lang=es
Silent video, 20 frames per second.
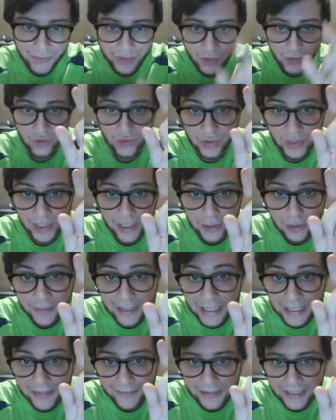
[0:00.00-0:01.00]
Ustedes no me
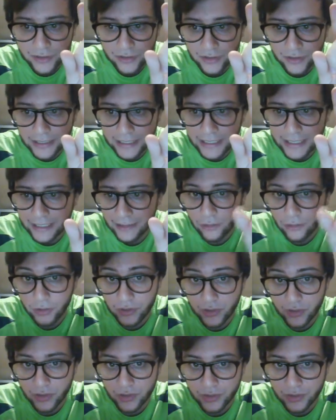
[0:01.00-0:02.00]
ven hablando de
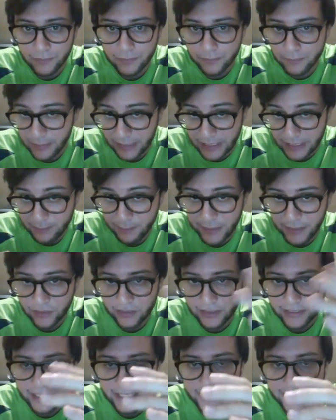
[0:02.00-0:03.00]
otros expertos
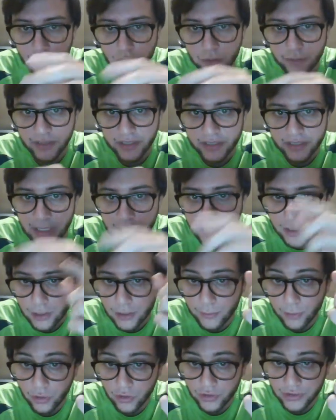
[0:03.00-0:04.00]
en el e-commerce,
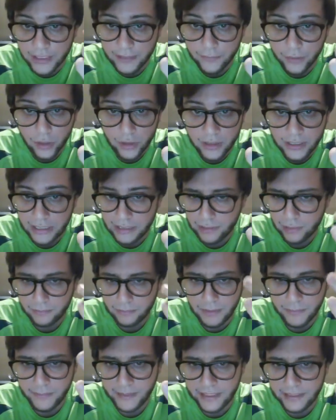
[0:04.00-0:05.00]
como José Block,
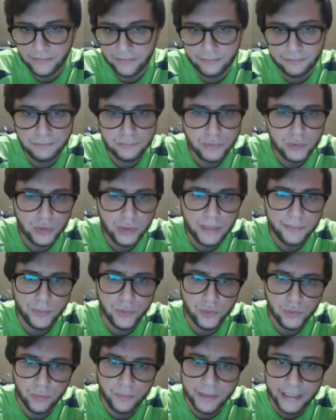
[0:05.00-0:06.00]
me parecen un tipo
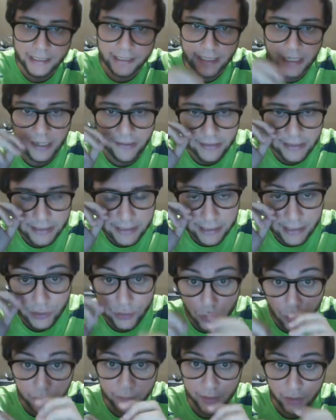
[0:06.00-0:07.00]
súper agradable, es
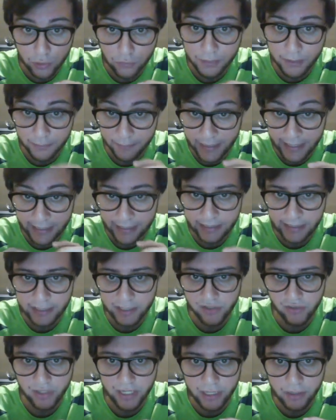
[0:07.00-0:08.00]
súper, súper bien
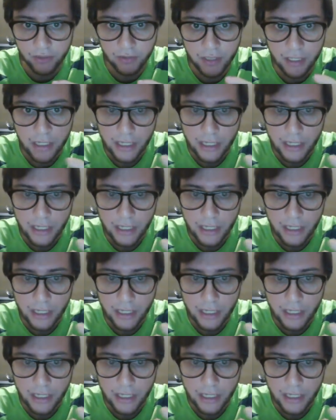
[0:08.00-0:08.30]
intencionado.